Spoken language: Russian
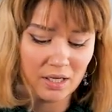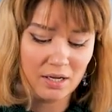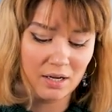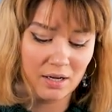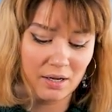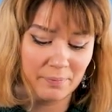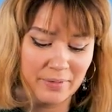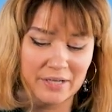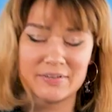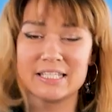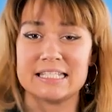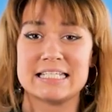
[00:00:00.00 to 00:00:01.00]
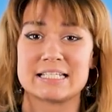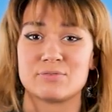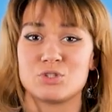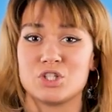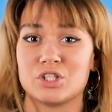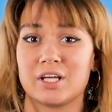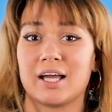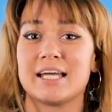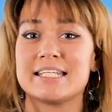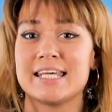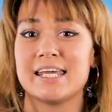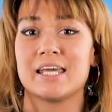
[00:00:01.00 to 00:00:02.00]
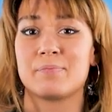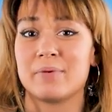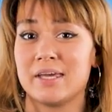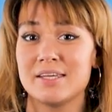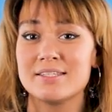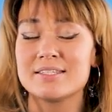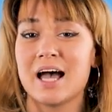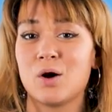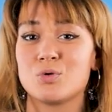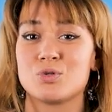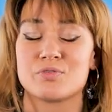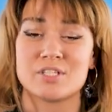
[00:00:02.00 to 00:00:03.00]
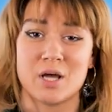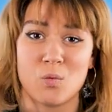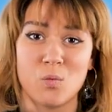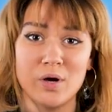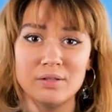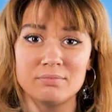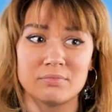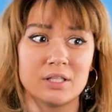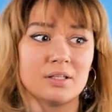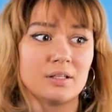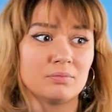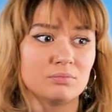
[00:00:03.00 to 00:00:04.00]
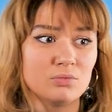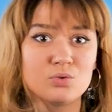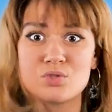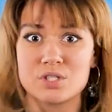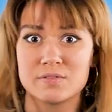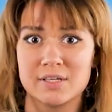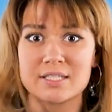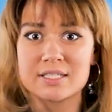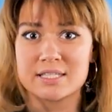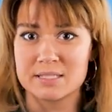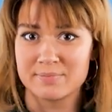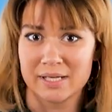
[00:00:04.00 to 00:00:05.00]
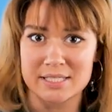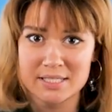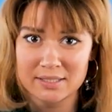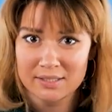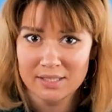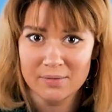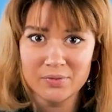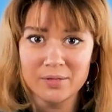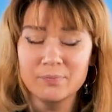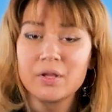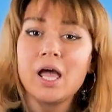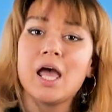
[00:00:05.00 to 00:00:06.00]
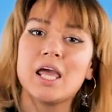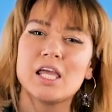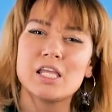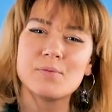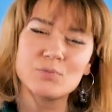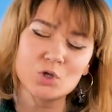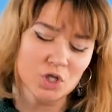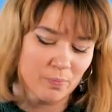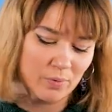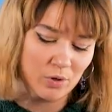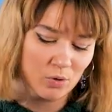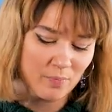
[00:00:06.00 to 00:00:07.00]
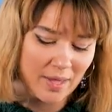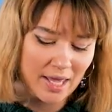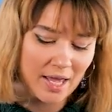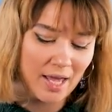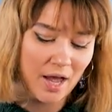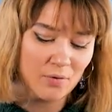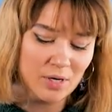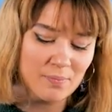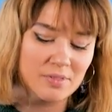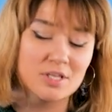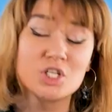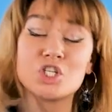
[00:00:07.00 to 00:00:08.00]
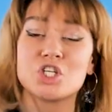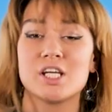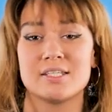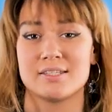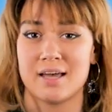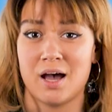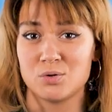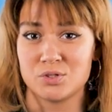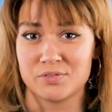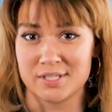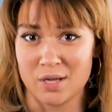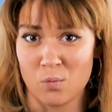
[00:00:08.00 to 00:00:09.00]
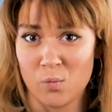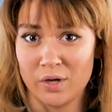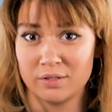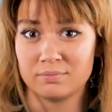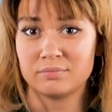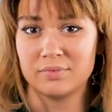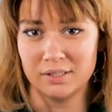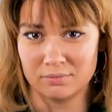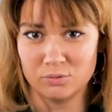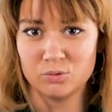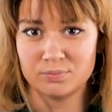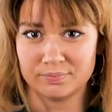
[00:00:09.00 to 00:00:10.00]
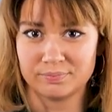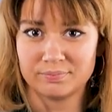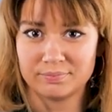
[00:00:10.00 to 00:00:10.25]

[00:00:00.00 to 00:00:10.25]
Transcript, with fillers: а, первый из них звучит как take a piece out of someone. Это, ну, издеваться, стебаться над кем-то. И немножко погрубее rip the shit out of someone. Да, ну,